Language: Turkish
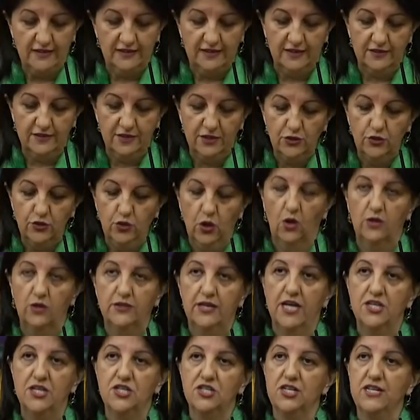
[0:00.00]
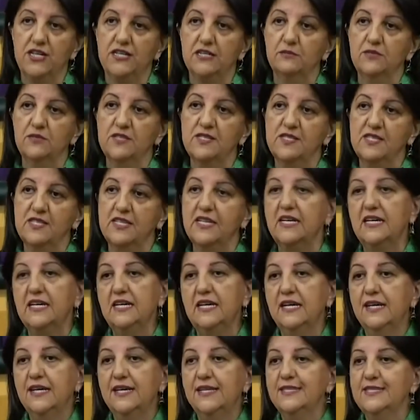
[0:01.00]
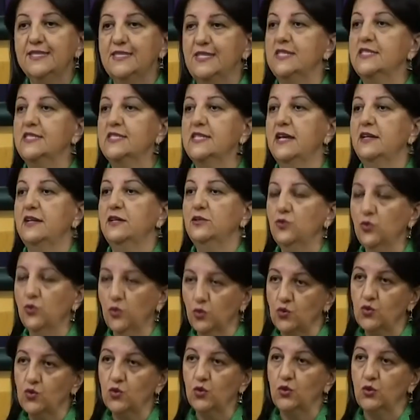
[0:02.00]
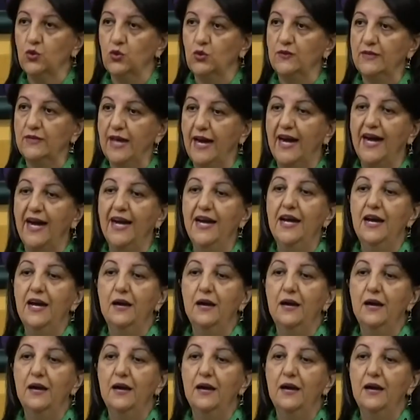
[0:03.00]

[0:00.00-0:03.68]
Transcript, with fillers: kadın yoldaşlarımızı sizlerin huzurunda